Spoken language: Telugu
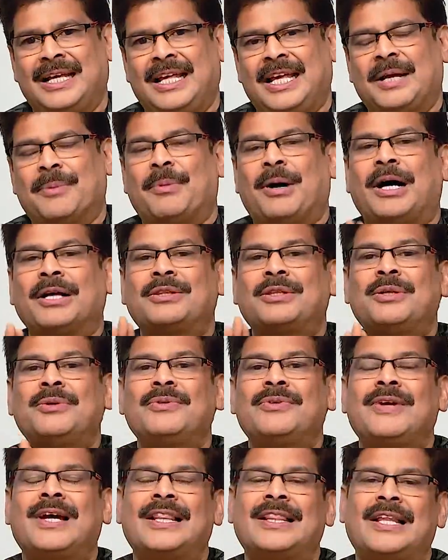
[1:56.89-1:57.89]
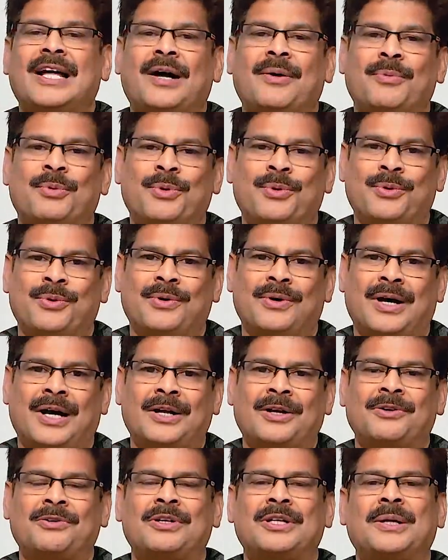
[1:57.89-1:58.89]
ఇక బాత్రూమ్కి వెళ్దాము
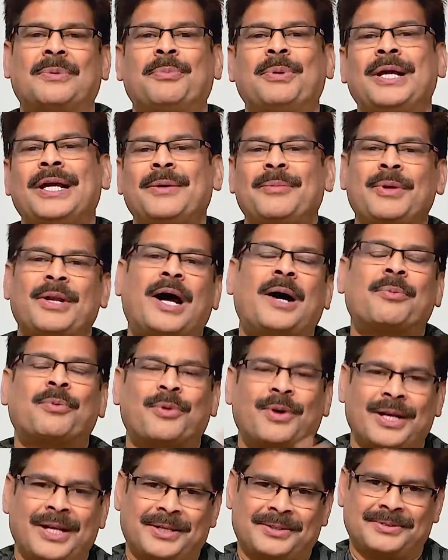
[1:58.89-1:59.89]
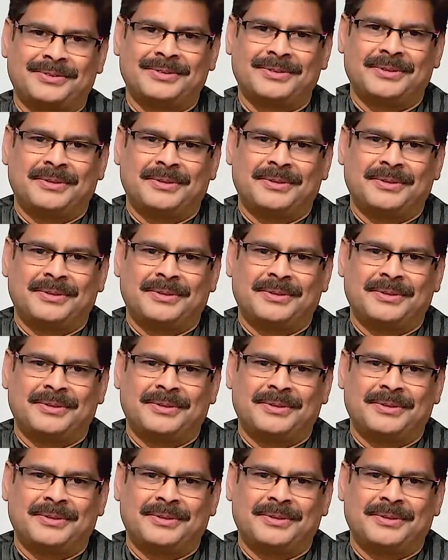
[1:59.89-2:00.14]
అని అనుకున్నప్పుడు ఇక మీరు ఆపుకోలేరు